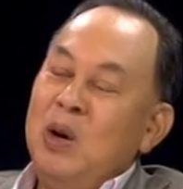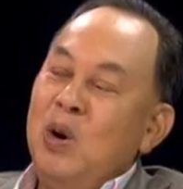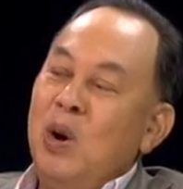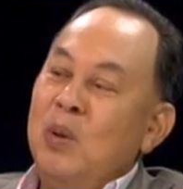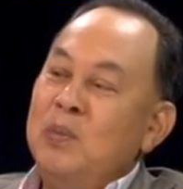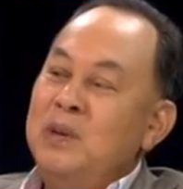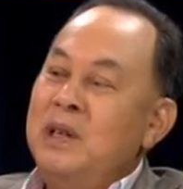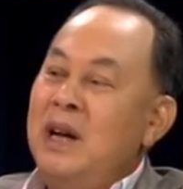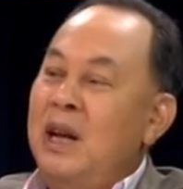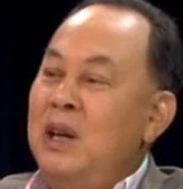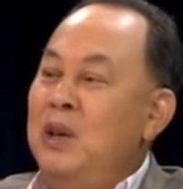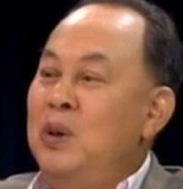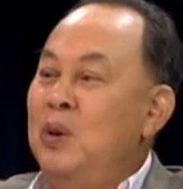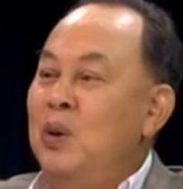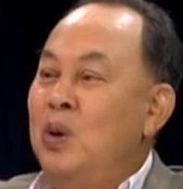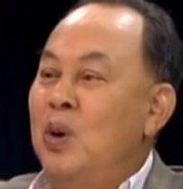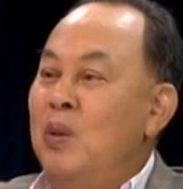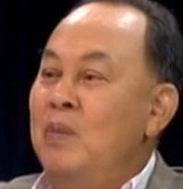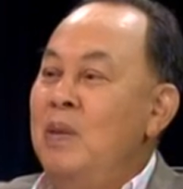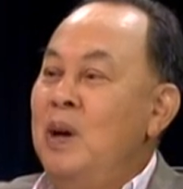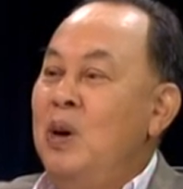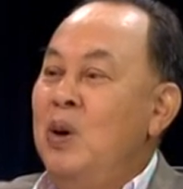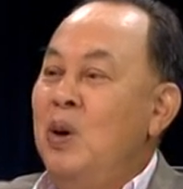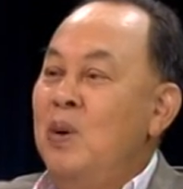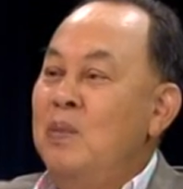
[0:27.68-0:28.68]
ครบชั้นยุโรป
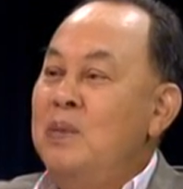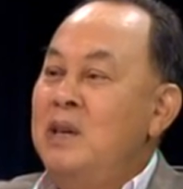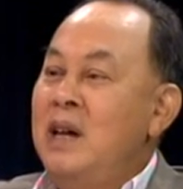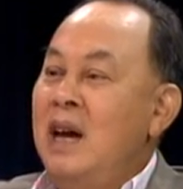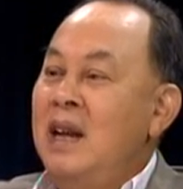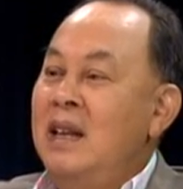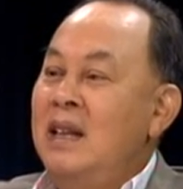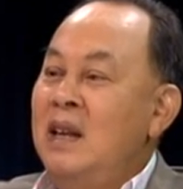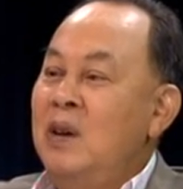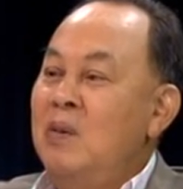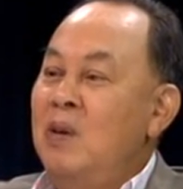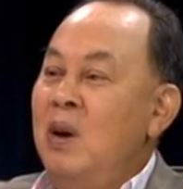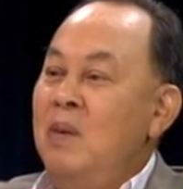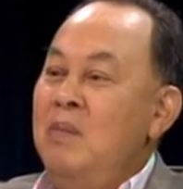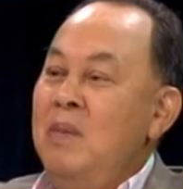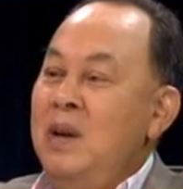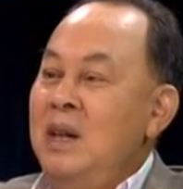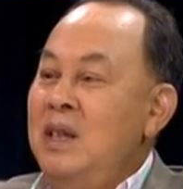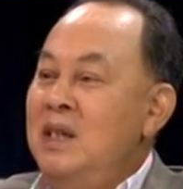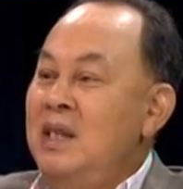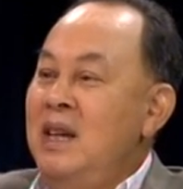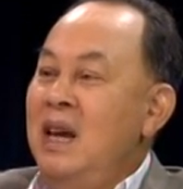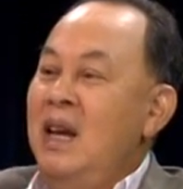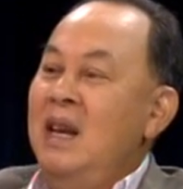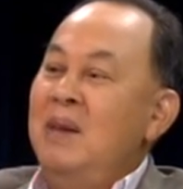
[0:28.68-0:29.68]
ไม่ครบชั้นแต่ว่ามี
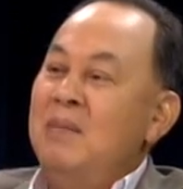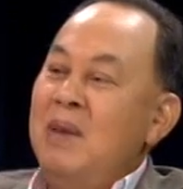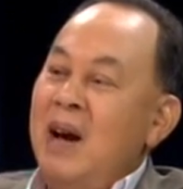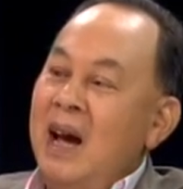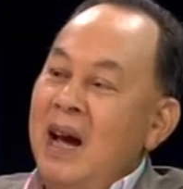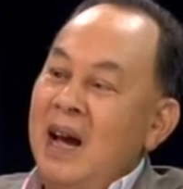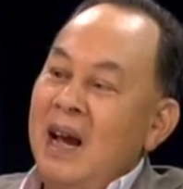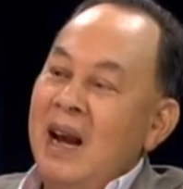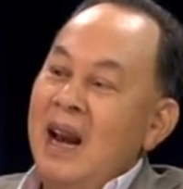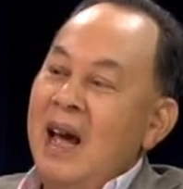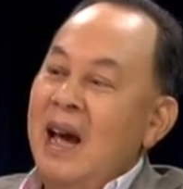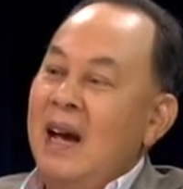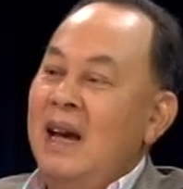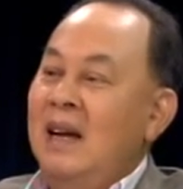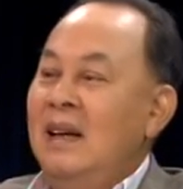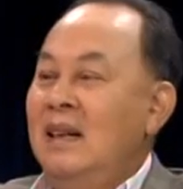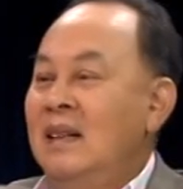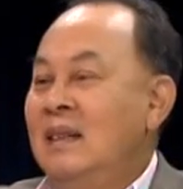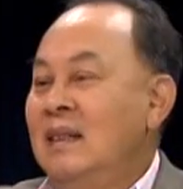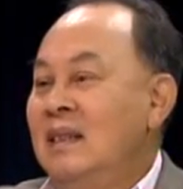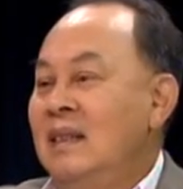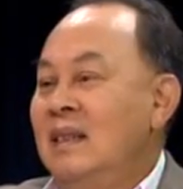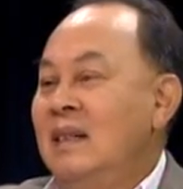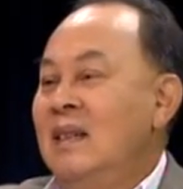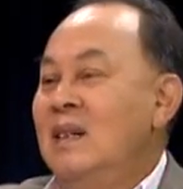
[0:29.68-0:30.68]
จีนมาอะไร
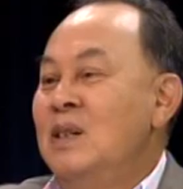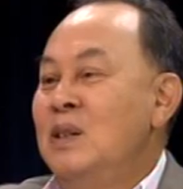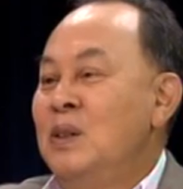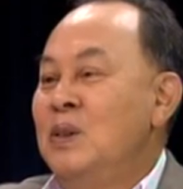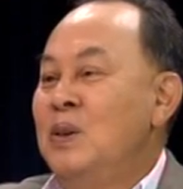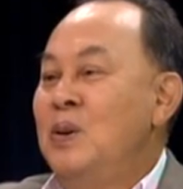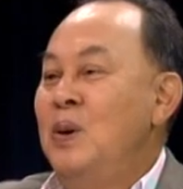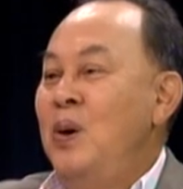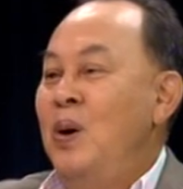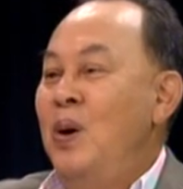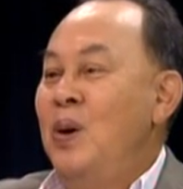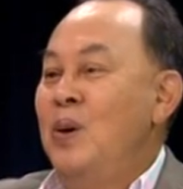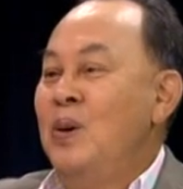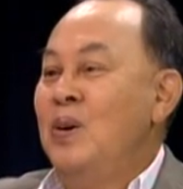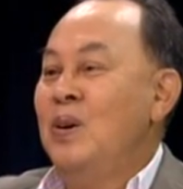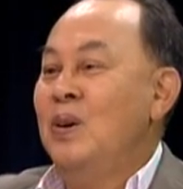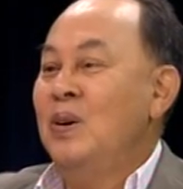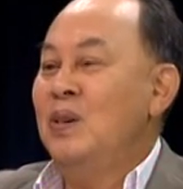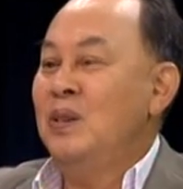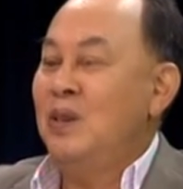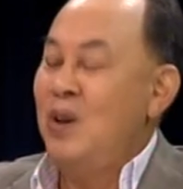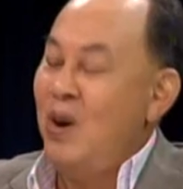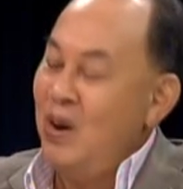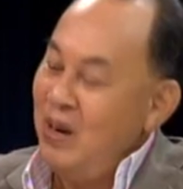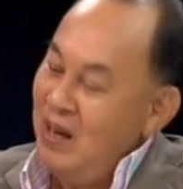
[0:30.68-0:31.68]
สู่ฮก
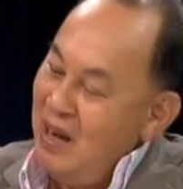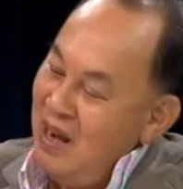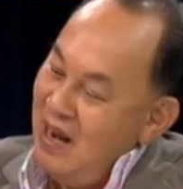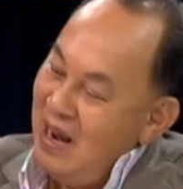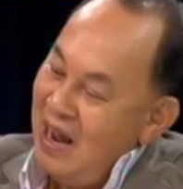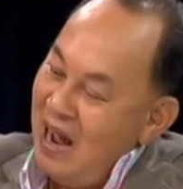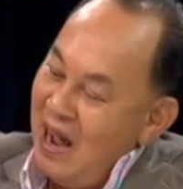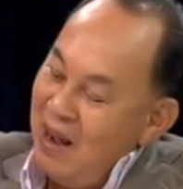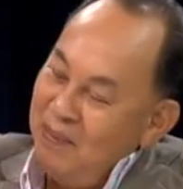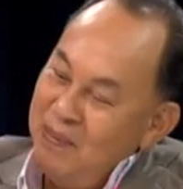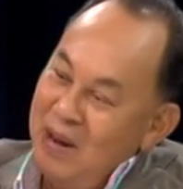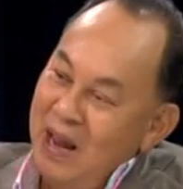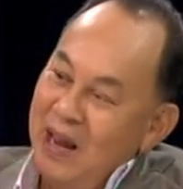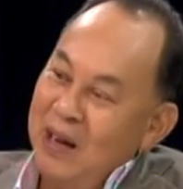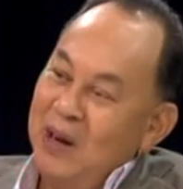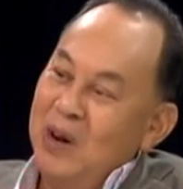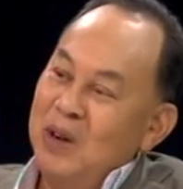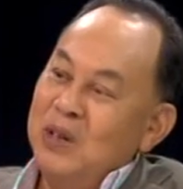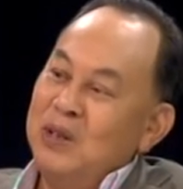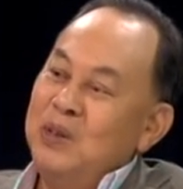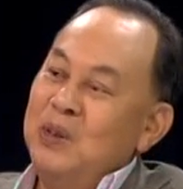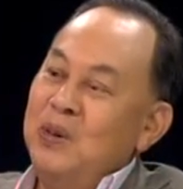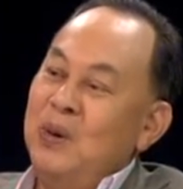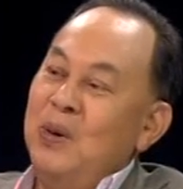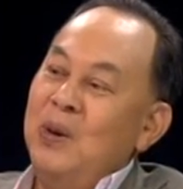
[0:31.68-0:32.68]
ตอนนี้อาเบะก็
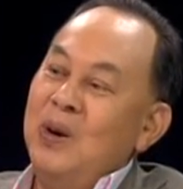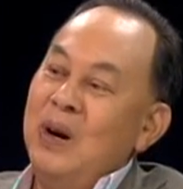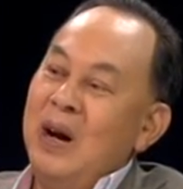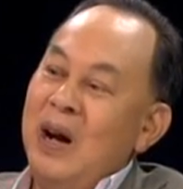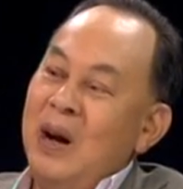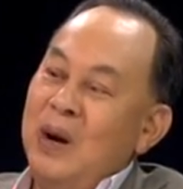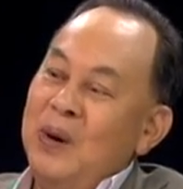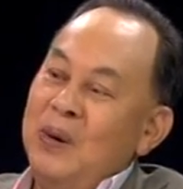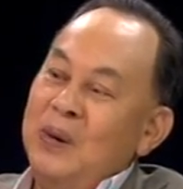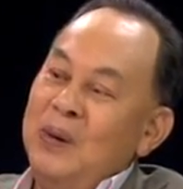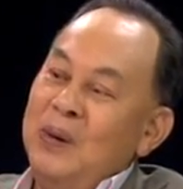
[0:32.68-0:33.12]
สู่ฮกเขา